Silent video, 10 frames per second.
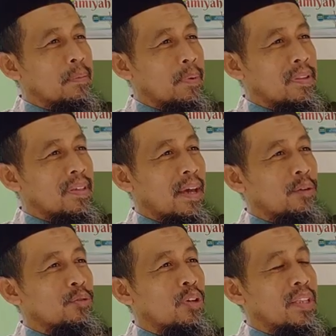seperti
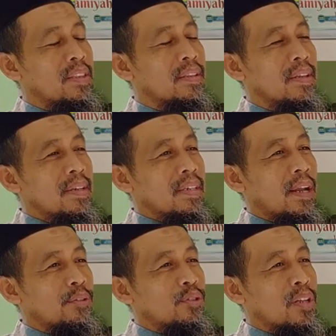kalau sholat
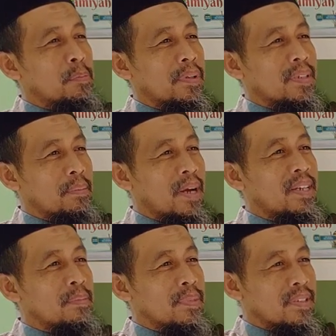kalau sholat
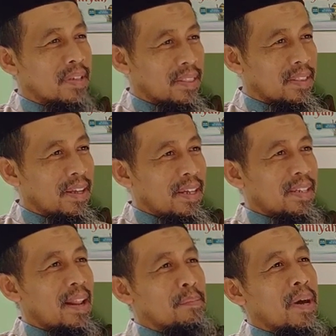berjamaah di masjid
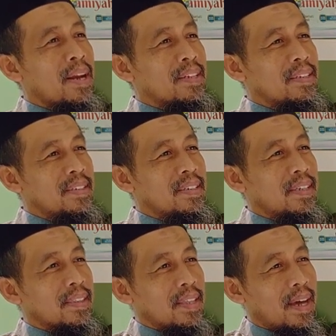dalam hal
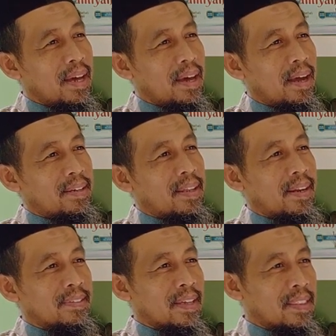ini kita
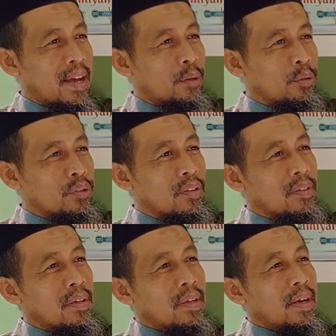ada rasa takut
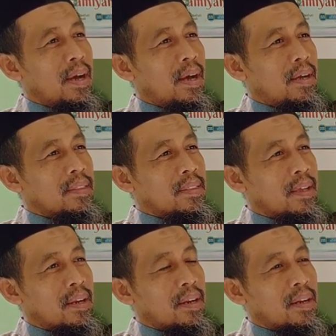
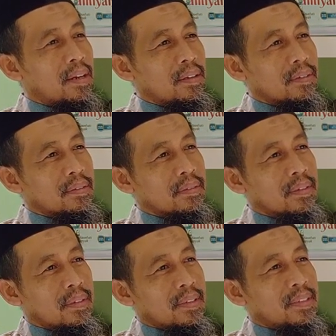
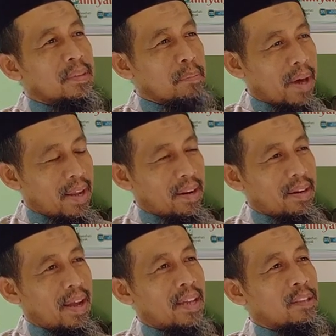
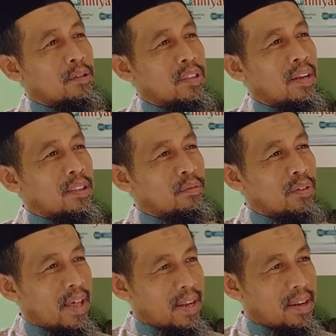tercemar atau
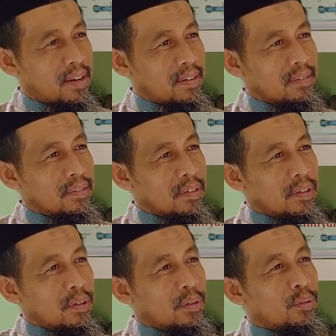tertular
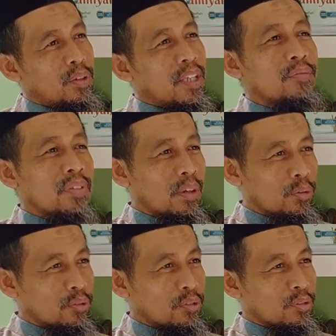oleh
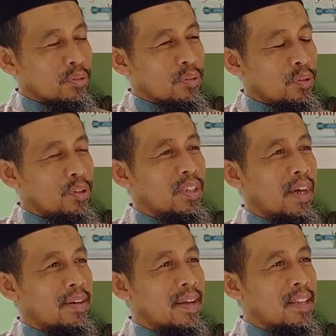virus
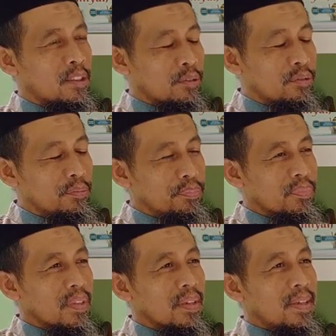oleh karena itu
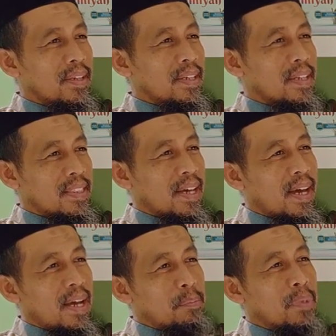
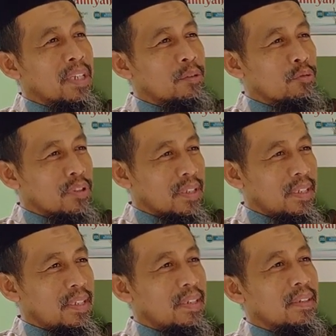kita
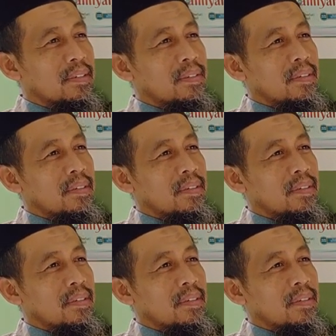mengikuti